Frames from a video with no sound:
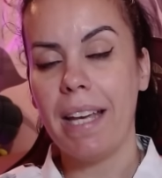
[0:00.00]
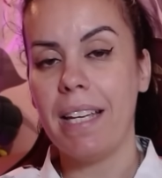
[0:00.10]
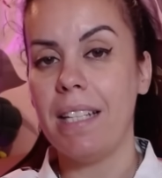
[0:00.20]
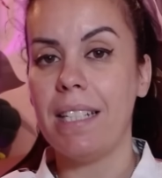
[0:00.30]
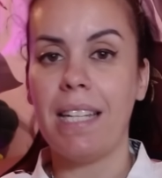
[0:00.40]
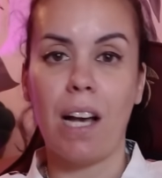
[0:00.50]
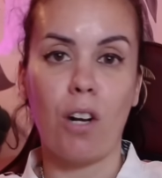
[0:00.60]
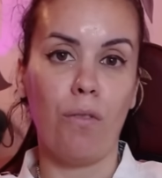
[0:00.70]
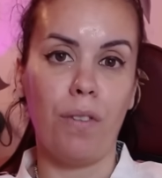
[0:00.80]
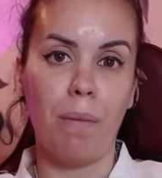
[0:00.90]
y se
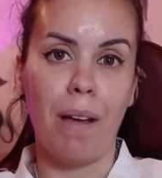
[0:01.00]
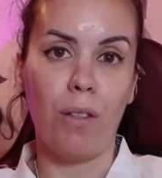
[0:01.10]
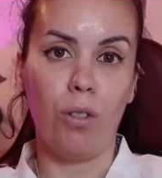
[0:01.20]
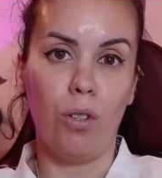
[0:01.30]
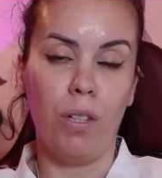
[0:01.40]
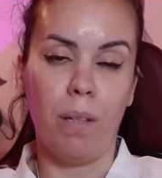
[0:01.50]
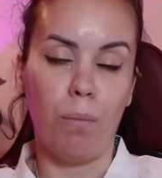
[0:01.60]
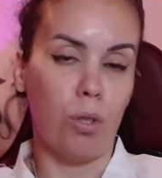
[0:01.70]
ha confirmado eh,